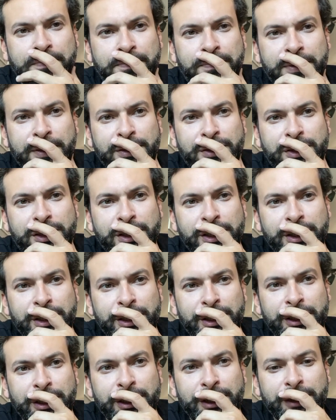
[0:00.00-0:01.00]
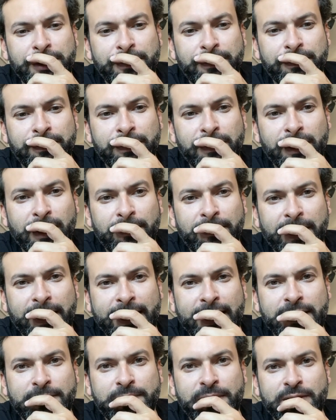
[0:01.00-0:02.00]
pedir para
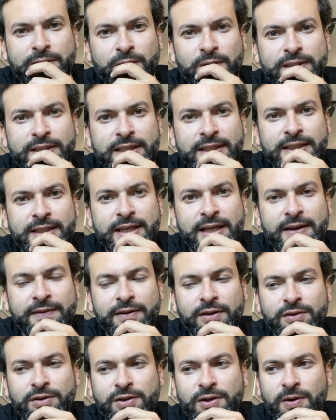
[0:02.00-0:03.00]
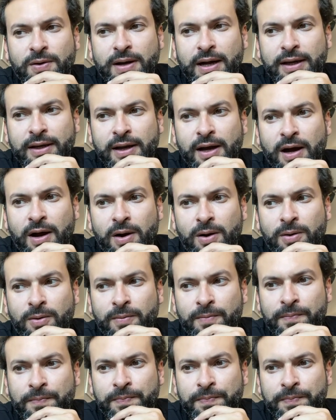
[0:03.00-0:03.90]
que as pessoas se inscrevam no seu canal